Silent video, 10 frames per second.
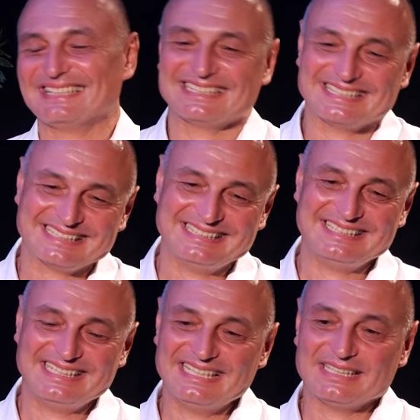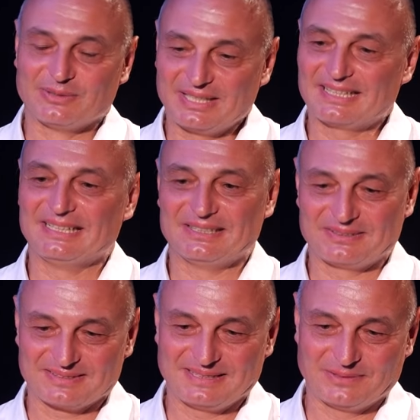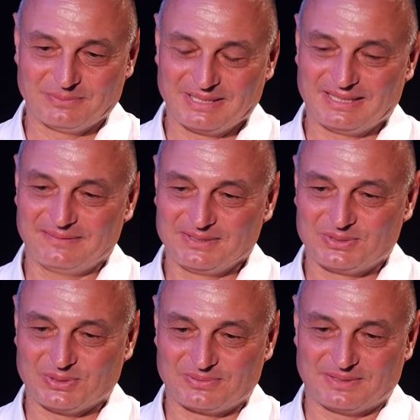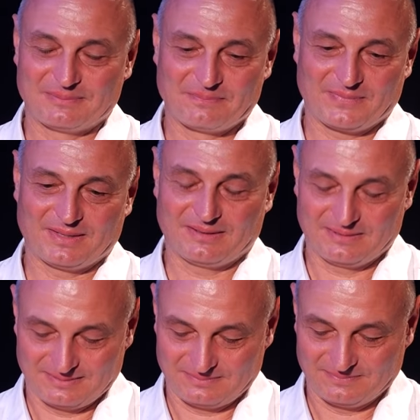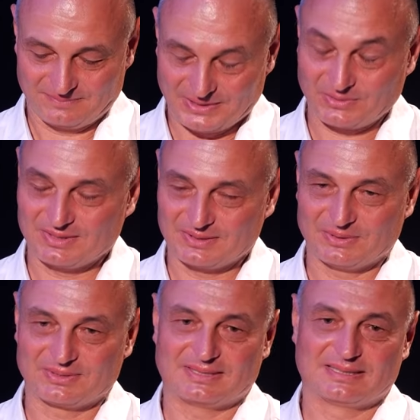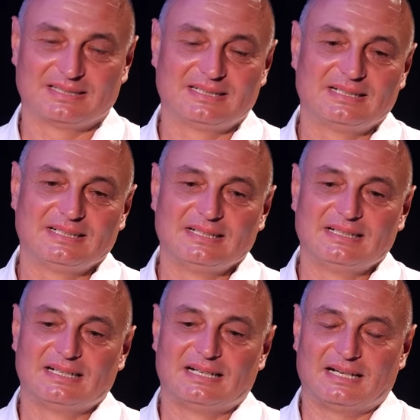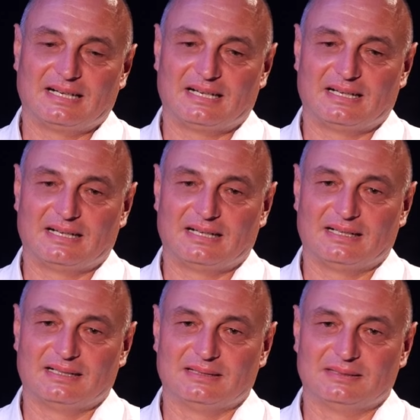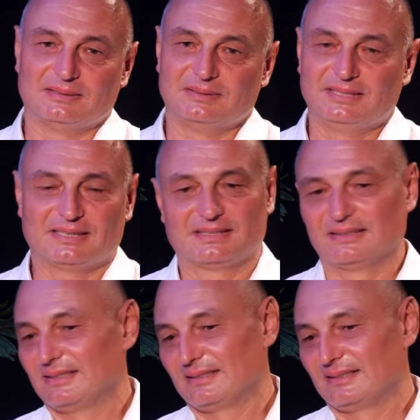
Но ну, я гоняюсь в основном на виндсерфах, э, парусных досках. А яхтинг